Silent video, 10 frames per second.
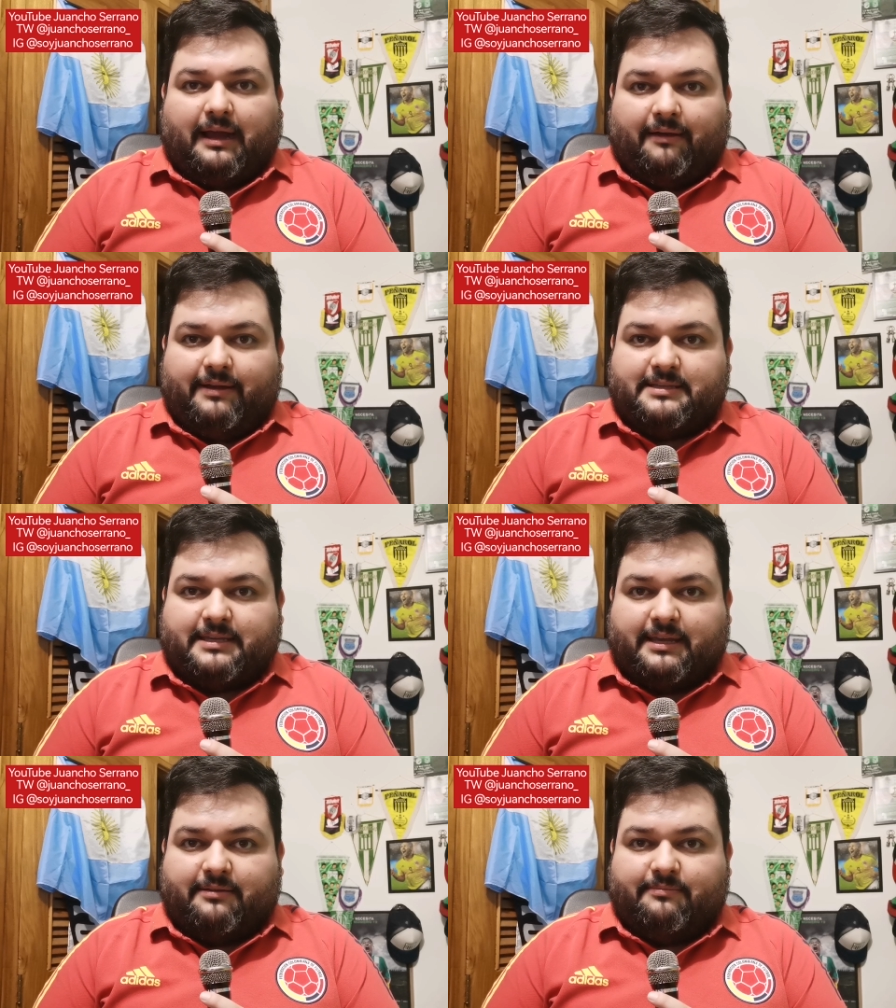a
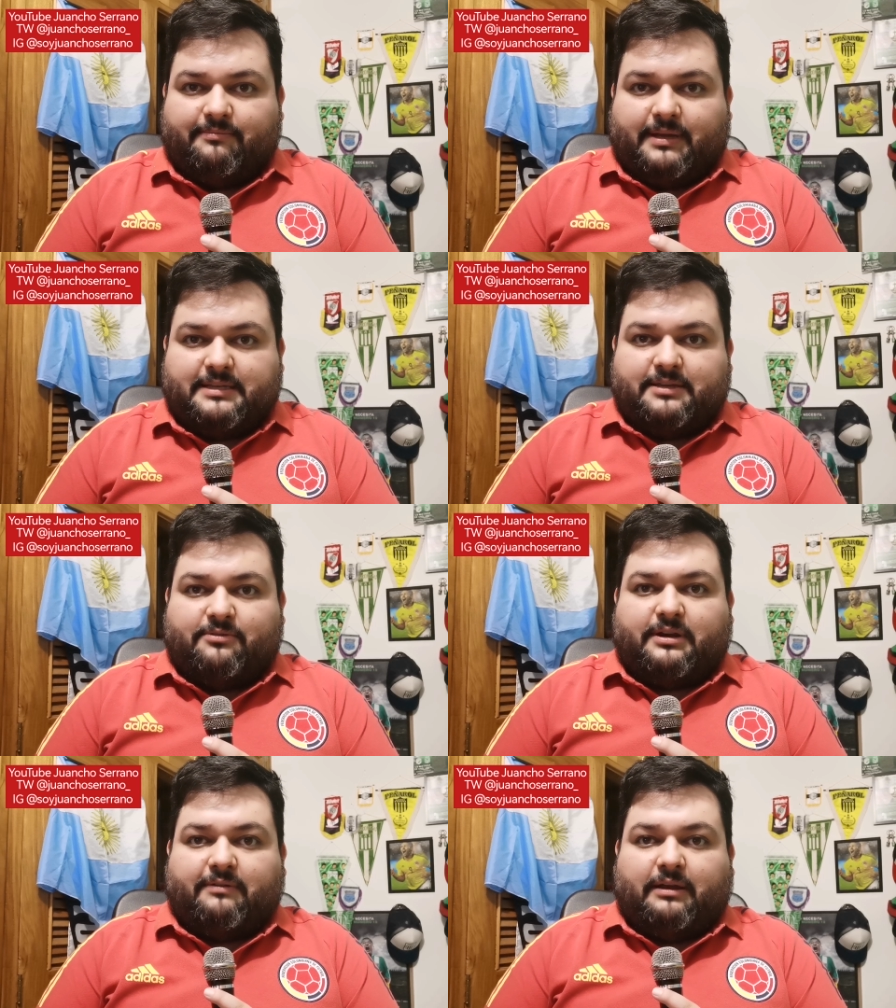vencer, va a ser
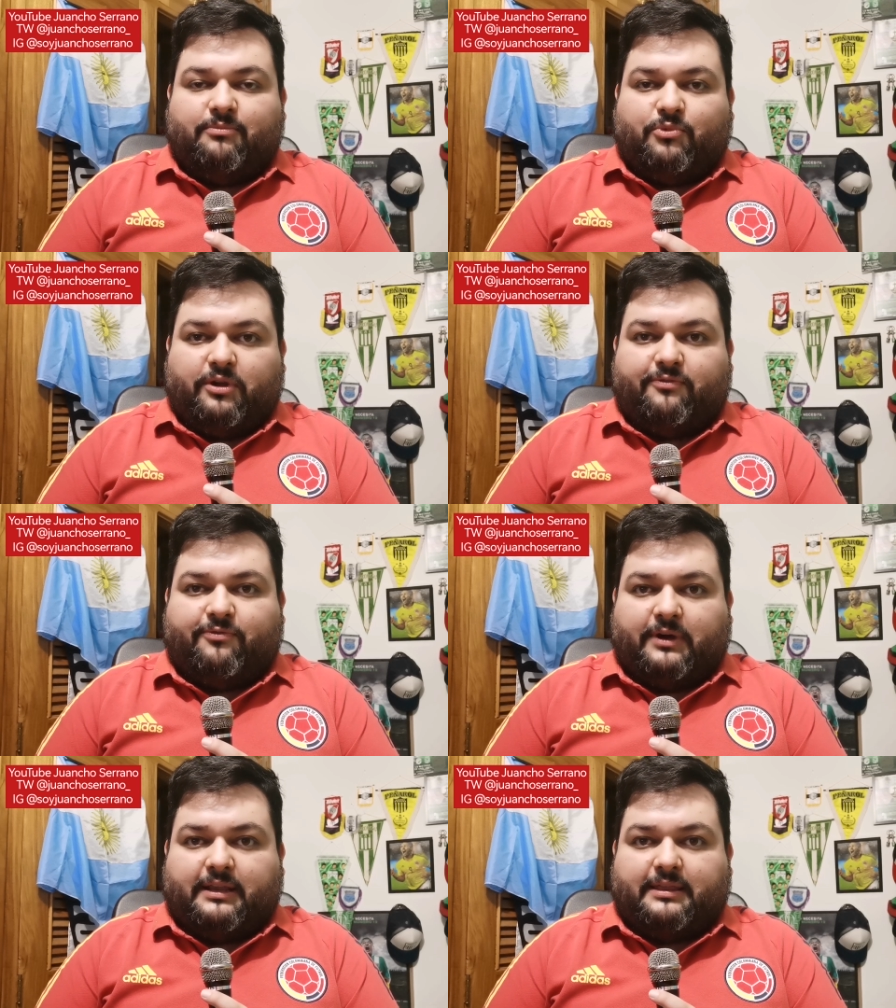un rival muy
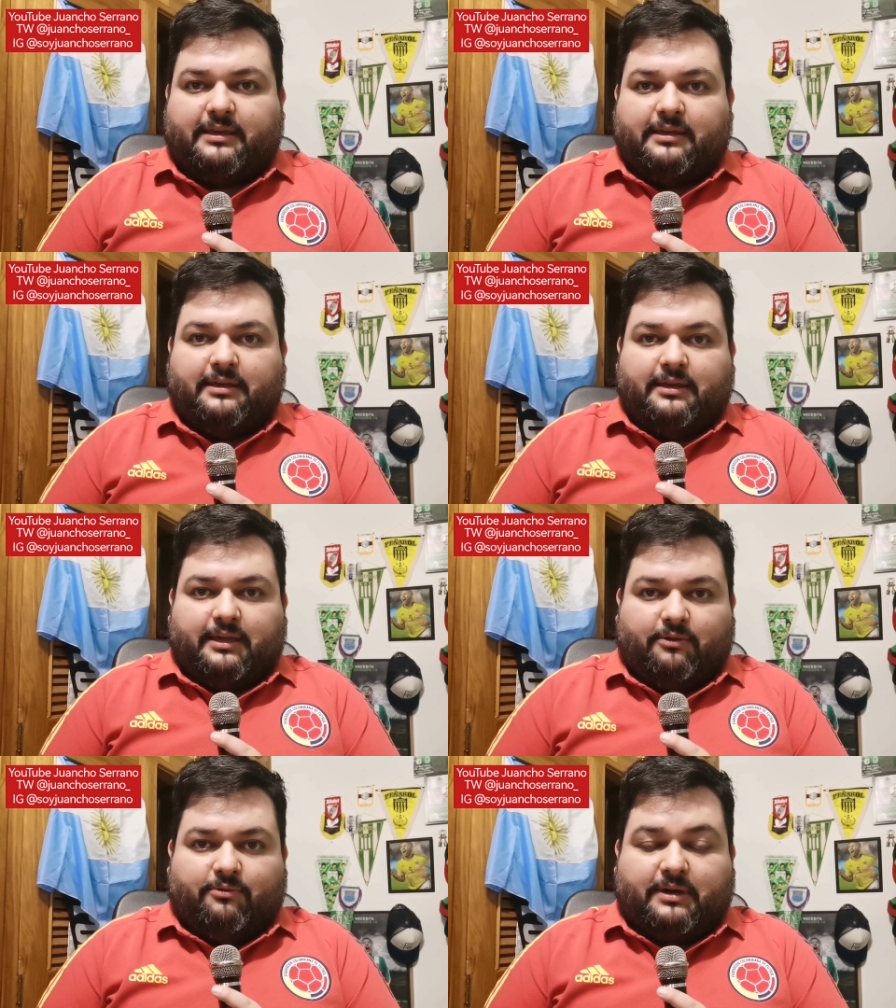fuerte
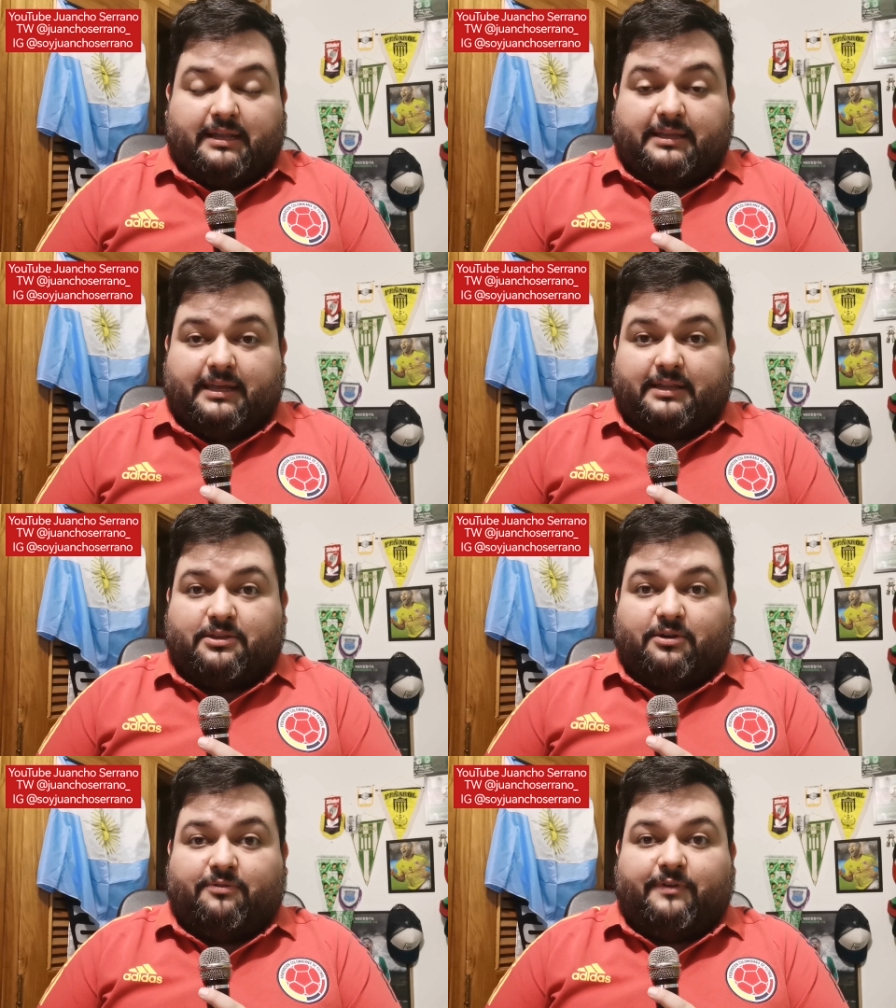y un
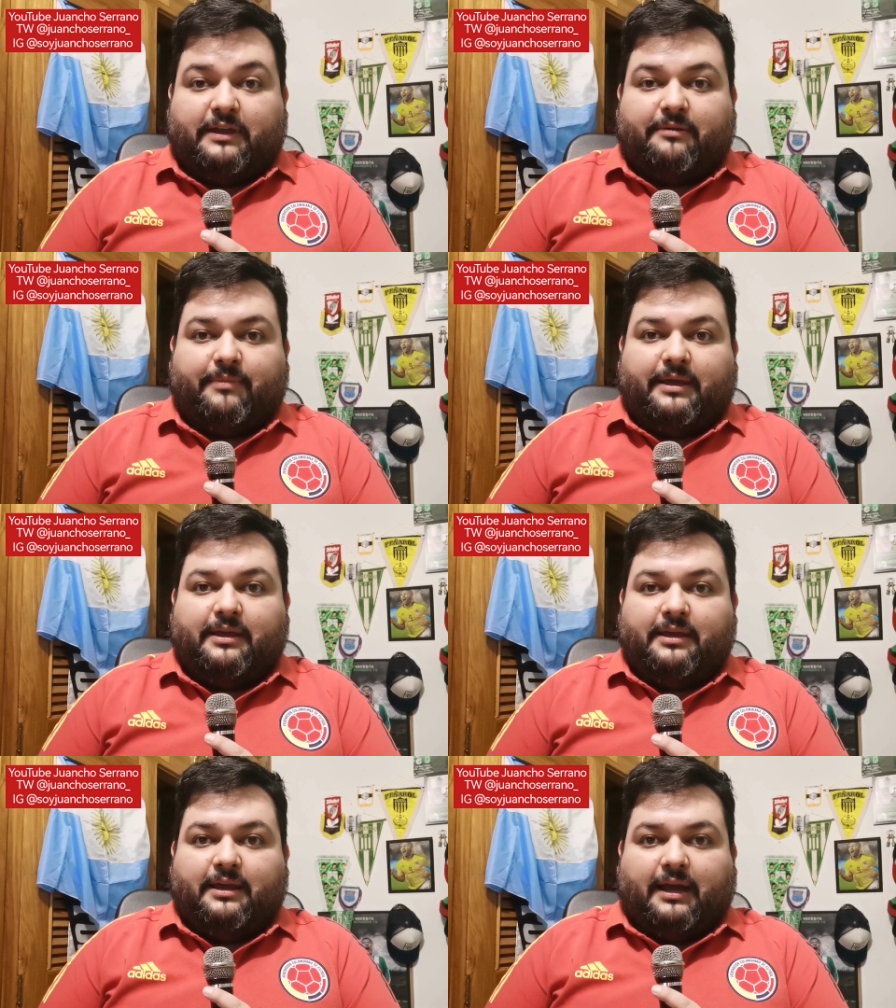candidato
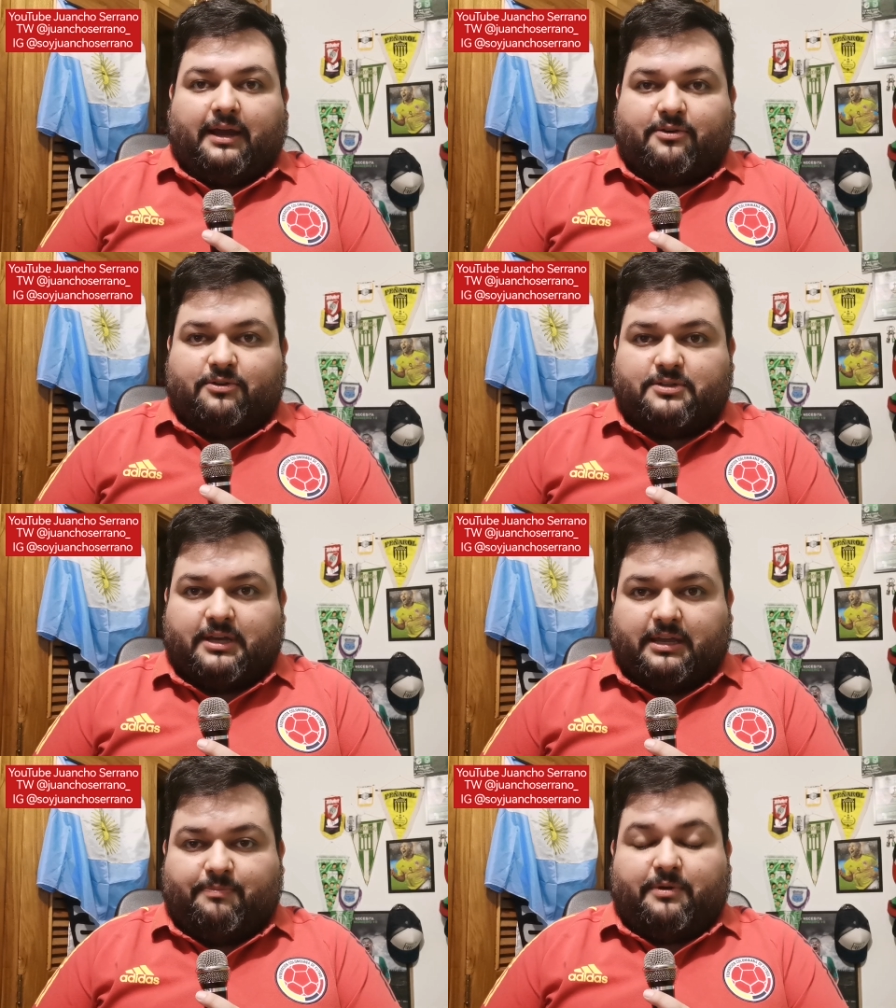firme a
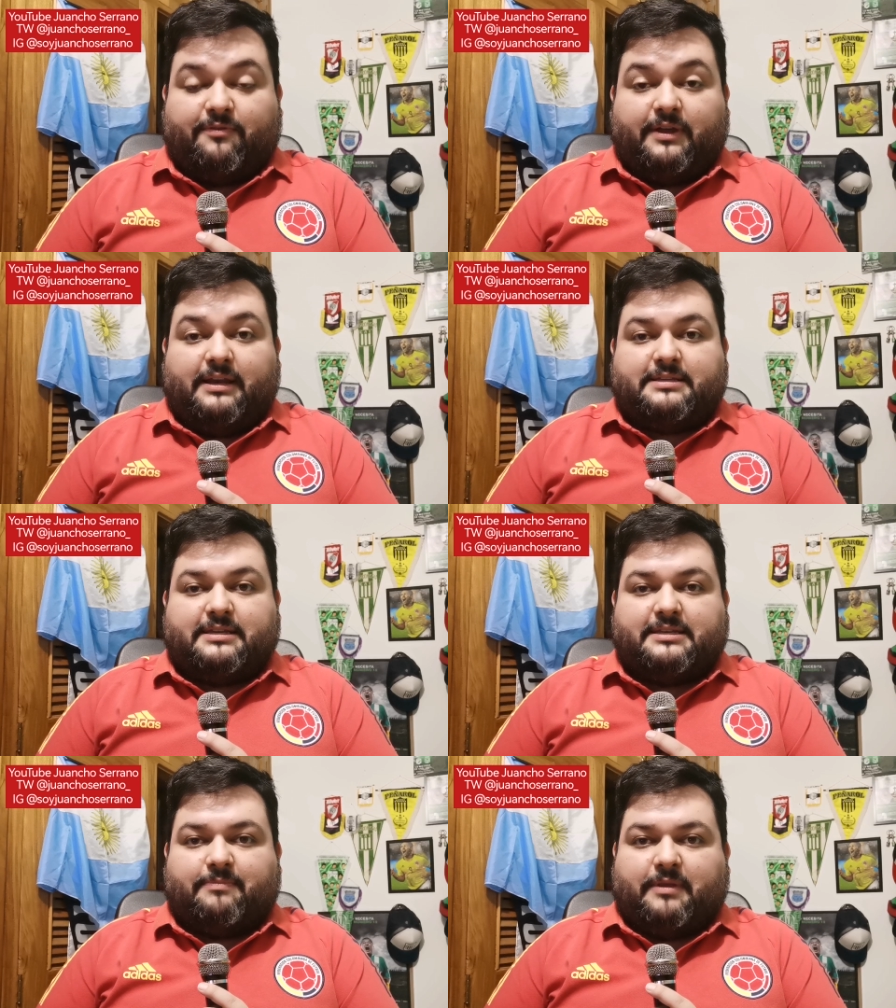conseguir por fin
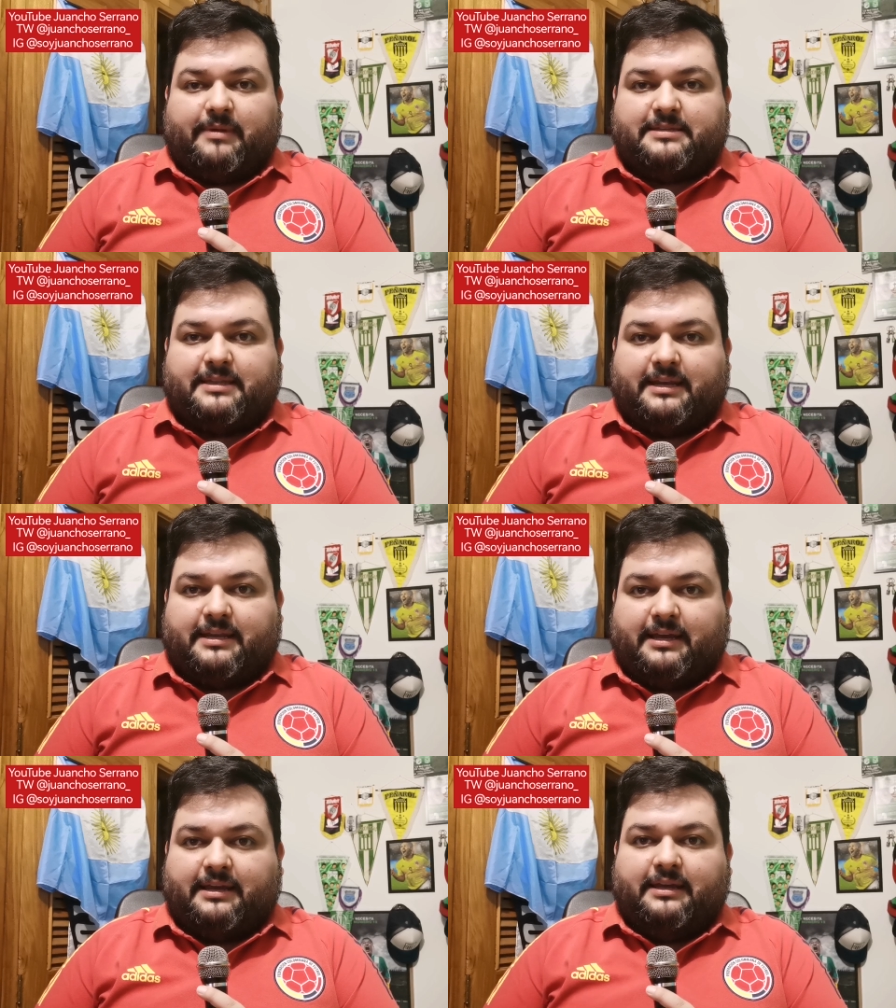esa séptima
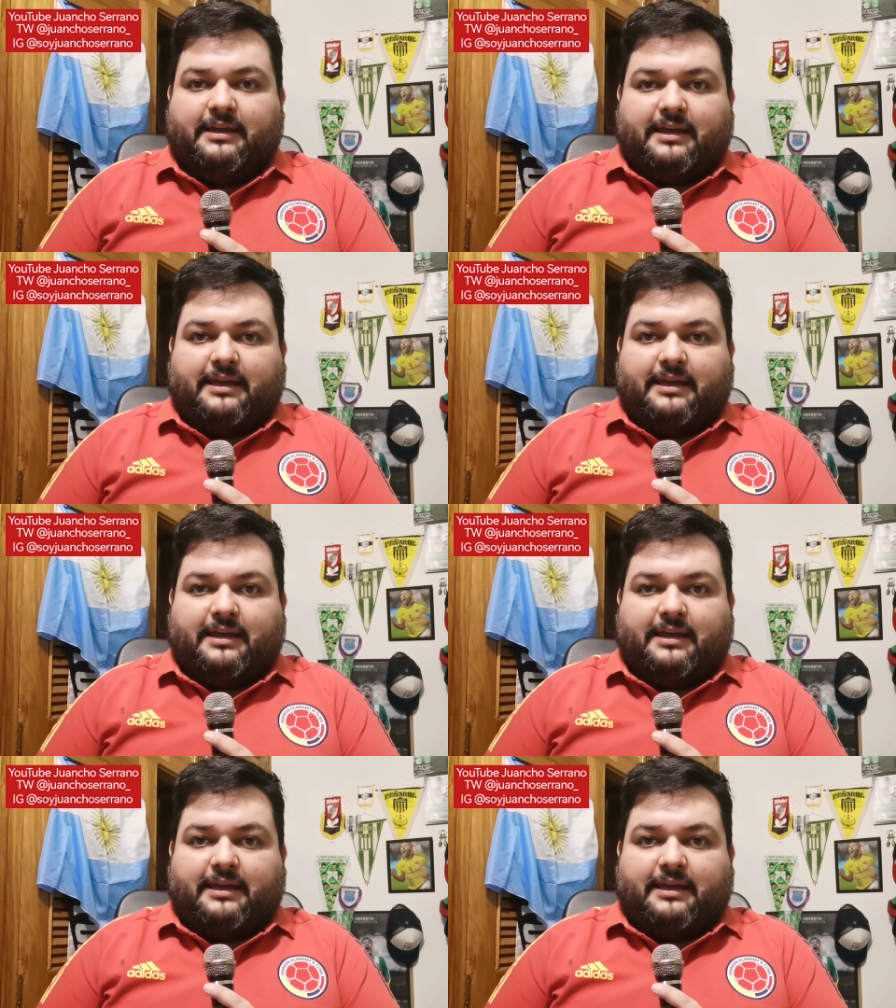estrella